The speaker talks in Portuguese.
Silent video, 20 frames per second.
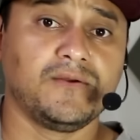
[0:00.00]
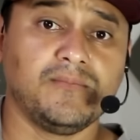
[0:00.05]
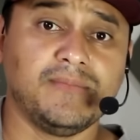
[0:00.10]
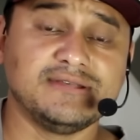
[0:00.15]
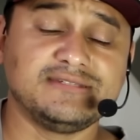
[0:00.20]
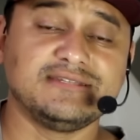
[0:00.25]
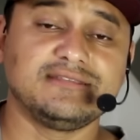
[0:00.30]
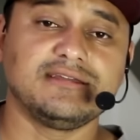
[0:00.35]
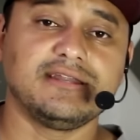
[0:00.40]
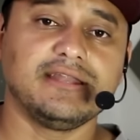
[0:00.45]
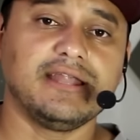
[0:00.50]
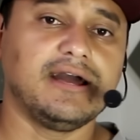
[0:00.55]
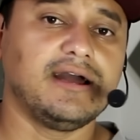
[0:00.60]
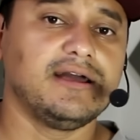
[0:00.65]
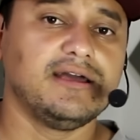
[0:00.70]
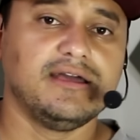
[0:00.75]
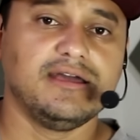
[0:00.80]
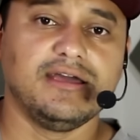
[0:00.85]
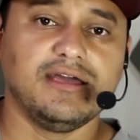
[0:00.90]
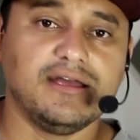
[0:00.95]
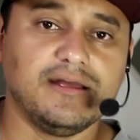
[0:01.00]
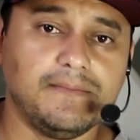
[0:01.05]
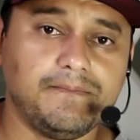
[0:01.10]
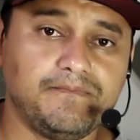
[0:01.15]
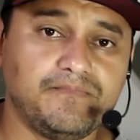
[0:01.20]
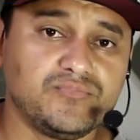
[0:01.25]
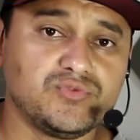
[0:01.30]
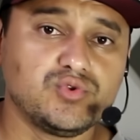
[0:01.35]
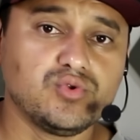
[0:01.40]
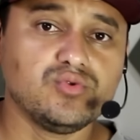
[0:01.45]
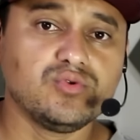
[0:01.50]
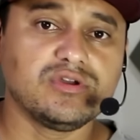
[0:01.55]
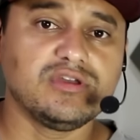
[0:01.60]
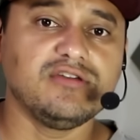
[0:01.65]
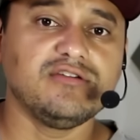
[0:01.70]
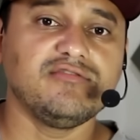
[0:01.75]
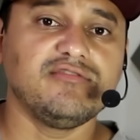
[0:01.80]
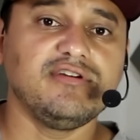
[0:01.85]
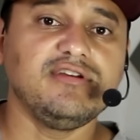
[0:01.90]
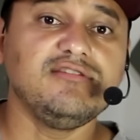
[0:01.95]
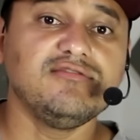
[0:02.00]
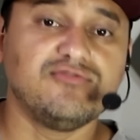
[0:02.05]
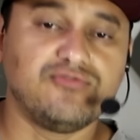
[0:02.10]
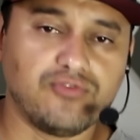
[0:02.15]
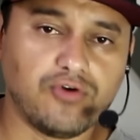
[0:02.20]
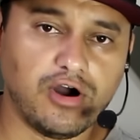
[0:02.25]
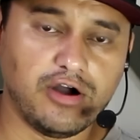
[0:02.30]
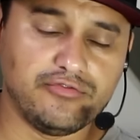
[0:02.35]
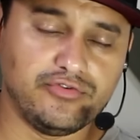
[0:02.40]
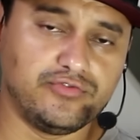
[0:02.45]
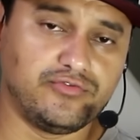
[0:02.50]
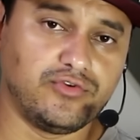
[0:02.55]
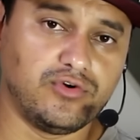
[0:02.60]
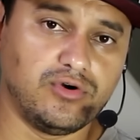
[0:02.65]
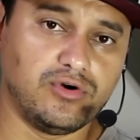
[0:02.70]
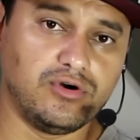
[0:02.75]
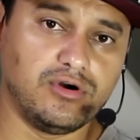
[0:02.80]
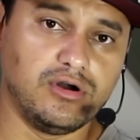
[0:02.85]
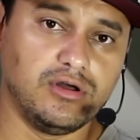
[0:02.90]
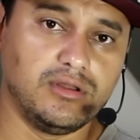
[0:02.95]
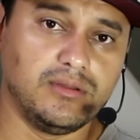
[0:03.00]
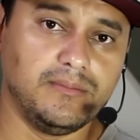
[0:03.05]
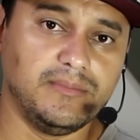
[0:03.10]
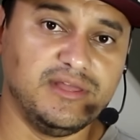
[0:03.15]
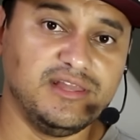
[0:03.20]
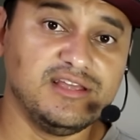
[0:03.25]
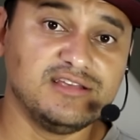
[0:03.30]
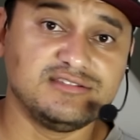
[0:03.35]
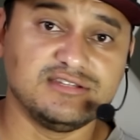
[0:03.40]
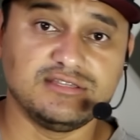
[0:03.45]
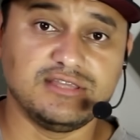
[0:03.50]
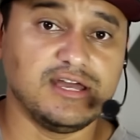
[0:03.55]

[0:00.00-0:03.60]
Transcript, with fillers: Começa a treinar tudo que envolve forró, beleza?